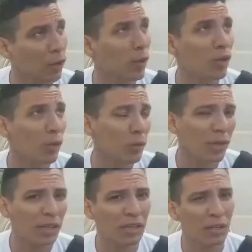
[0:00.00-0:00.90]
Yo he vivido toda mi
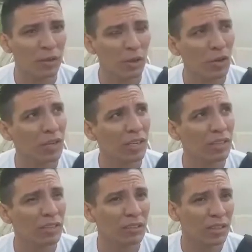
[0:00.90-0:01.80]
vida aquí, yo tengo
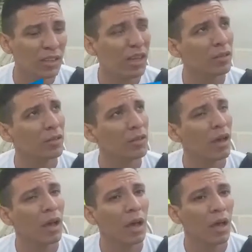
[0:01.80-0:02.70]
37 años
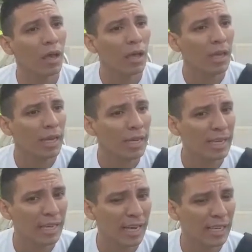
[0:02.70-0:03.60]
ya.
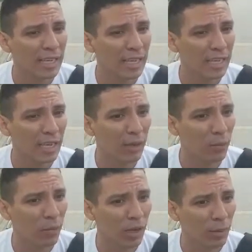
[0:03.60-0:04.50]
Y aquí
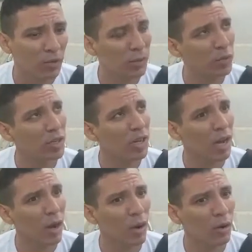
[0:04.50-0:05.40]
en, el municipio de
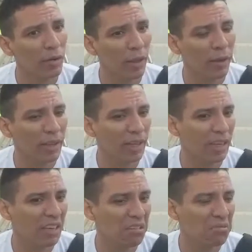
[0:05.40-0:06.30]
Chacao, la verdad
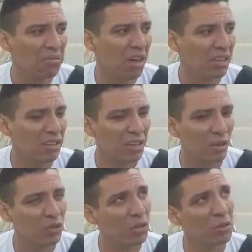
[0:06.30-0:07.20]
que antes
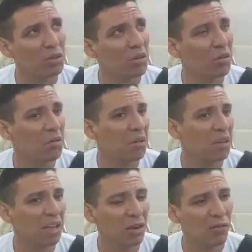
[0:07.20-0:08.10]
los servicios de
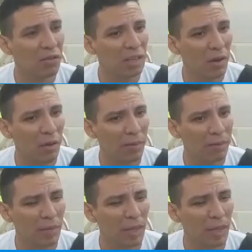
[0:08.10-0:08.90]
verdad que no fallaban.